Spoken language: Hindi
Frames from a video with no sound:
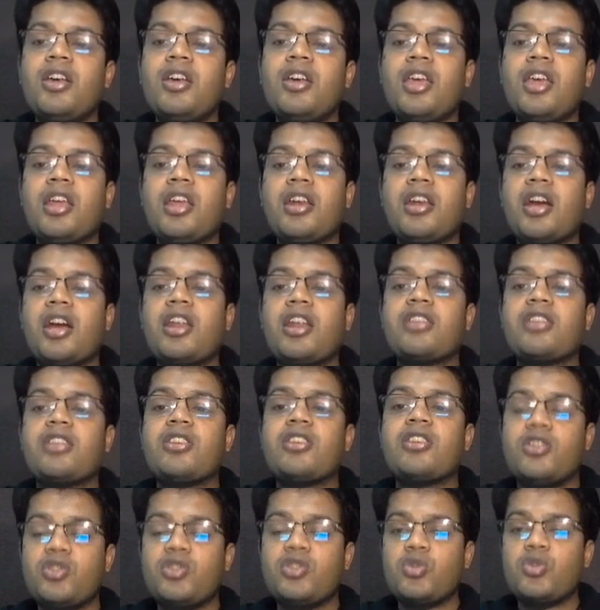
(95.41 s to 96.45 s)
एक नागरिकता
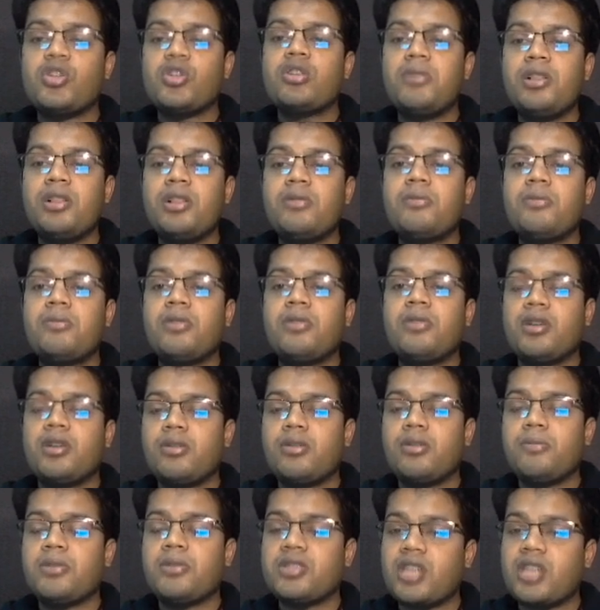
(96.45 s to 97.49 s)
संशोधन बिल
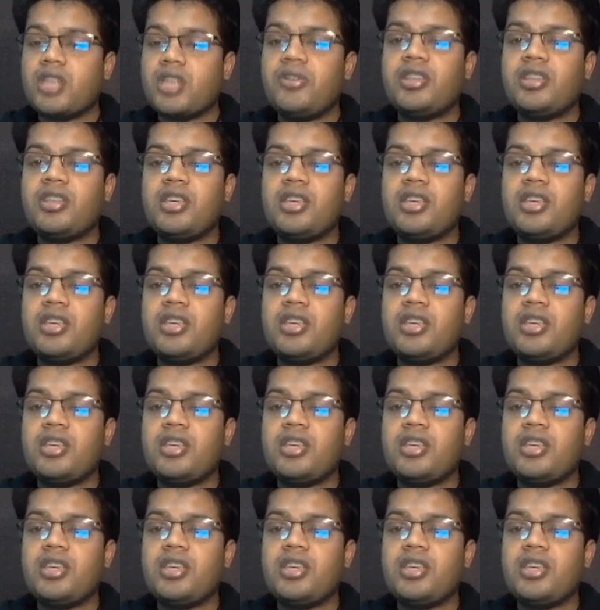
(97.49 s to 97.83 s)
प्रस्तावित